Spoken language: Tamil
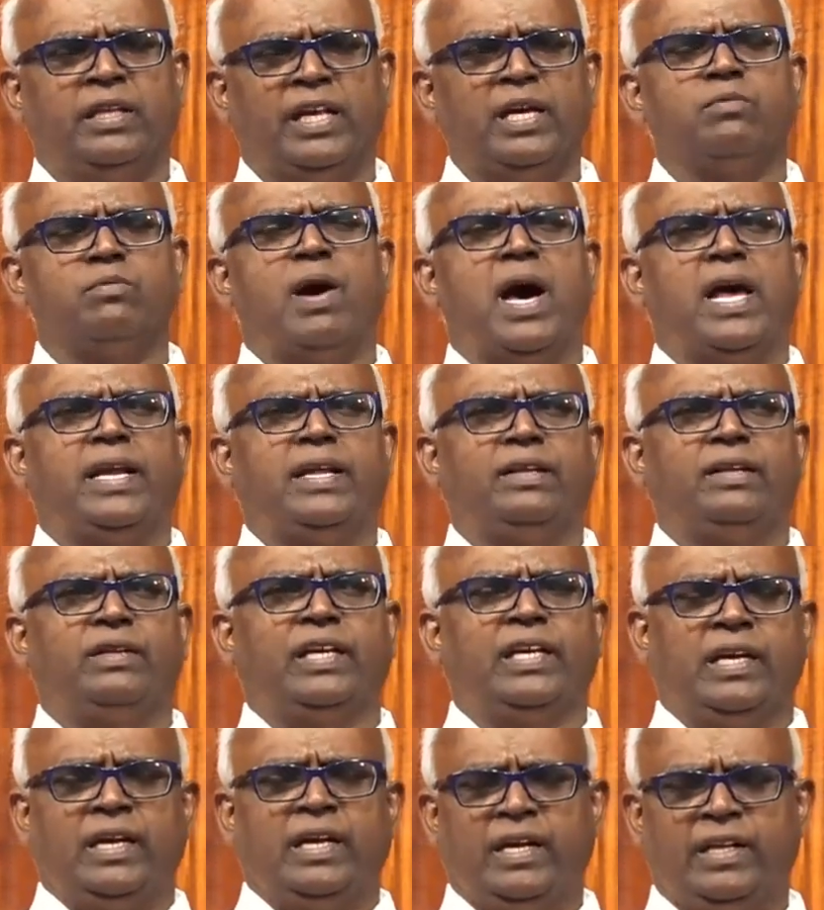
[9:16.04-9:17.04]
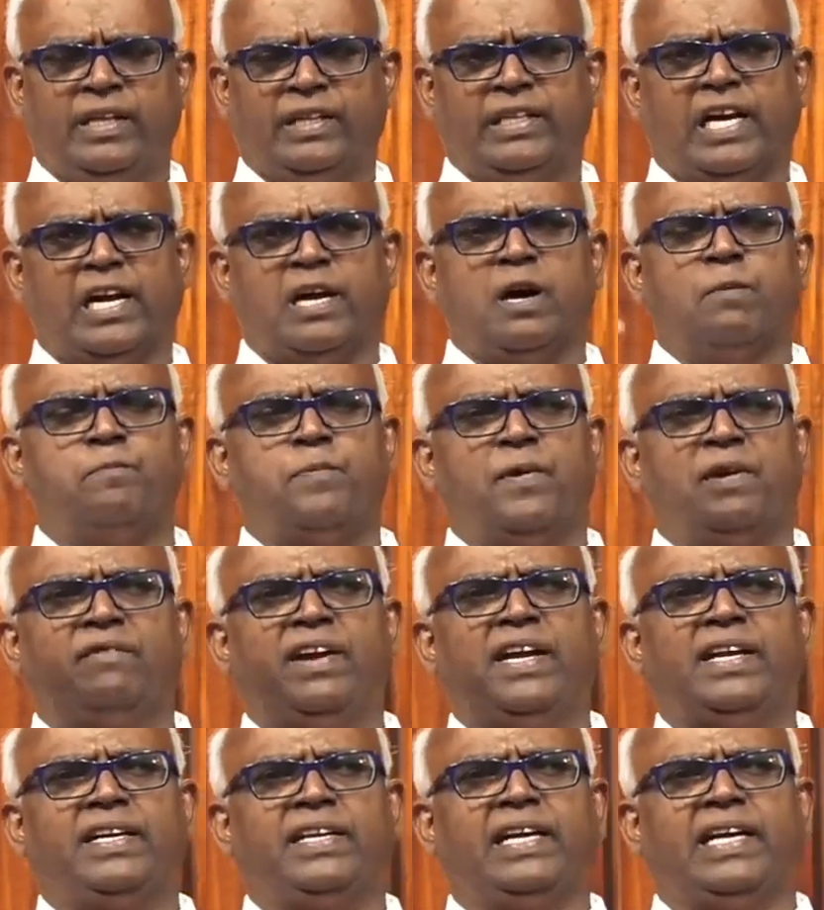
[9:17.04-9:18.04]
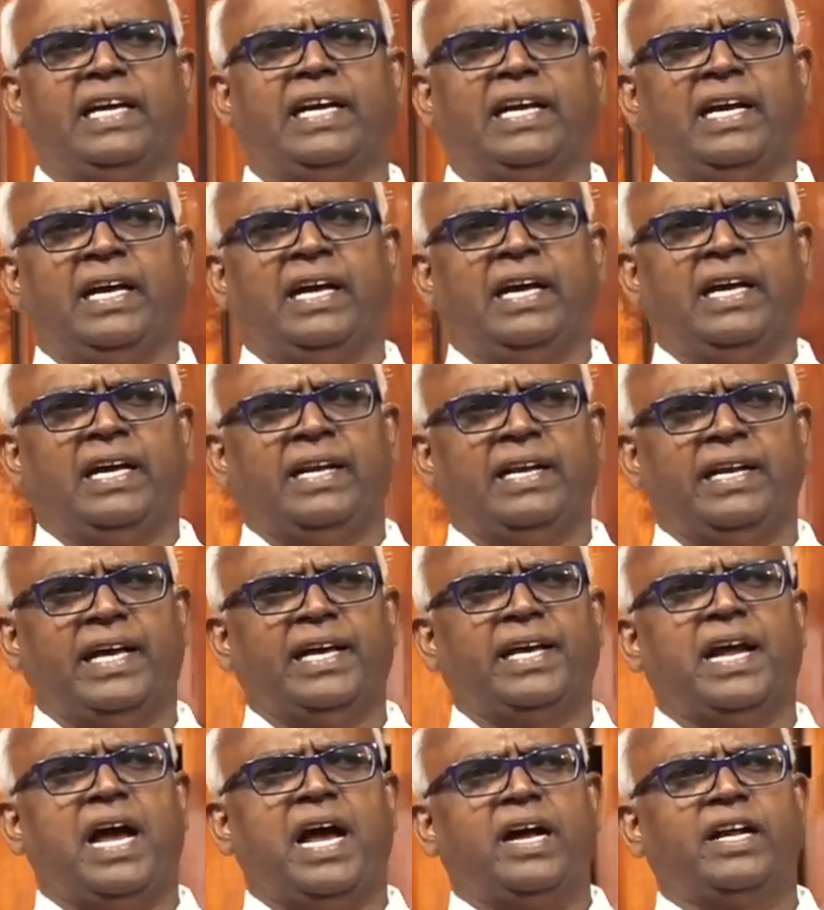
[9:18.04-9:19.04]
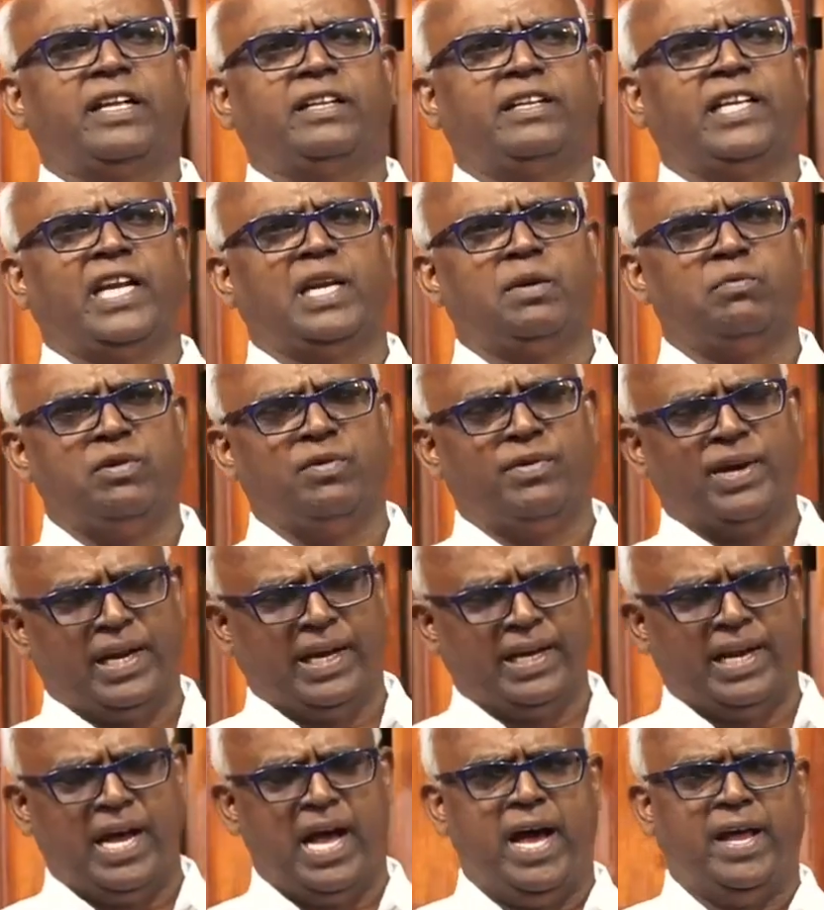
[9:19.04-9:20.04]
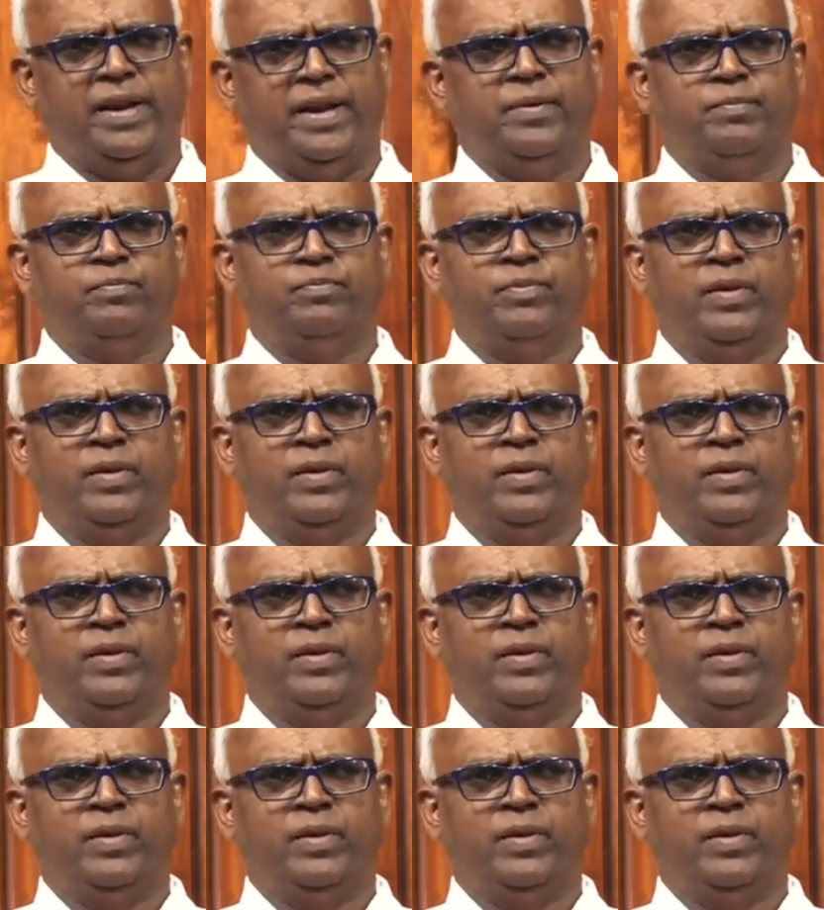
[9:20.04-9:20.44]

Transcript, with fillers: தீர்மானித்து தகப்பன் வீட்டுக்கு நேராக திரும்பி வருகிறான்